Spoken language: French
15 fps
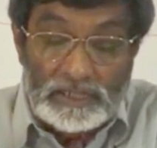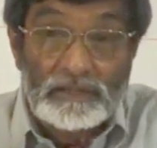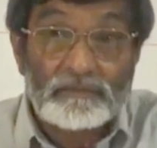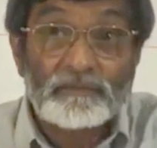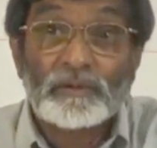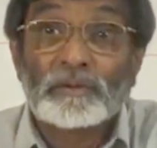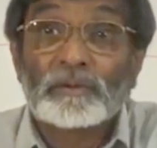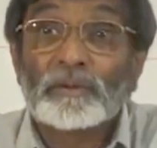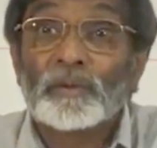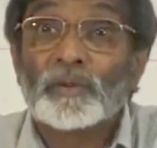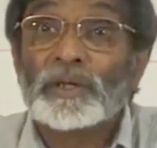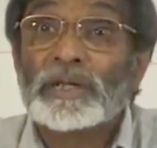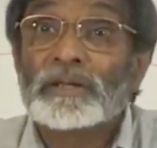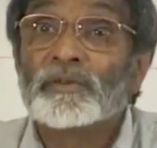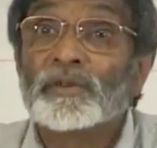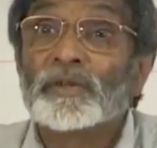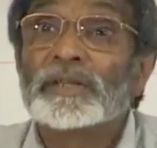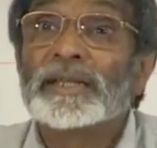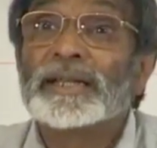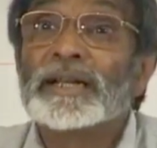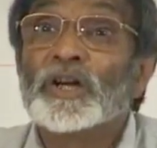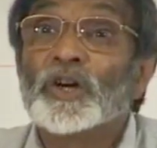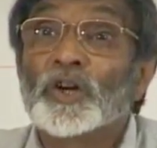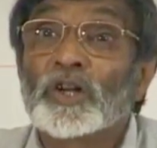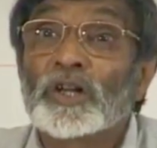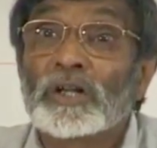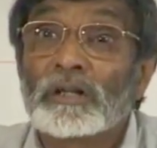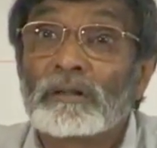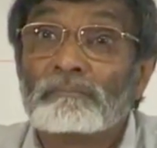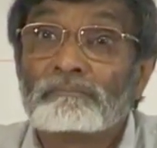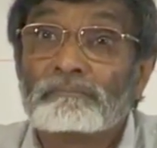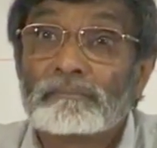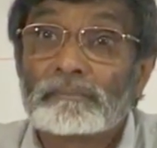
j'arrive au, au livre d'Enoch.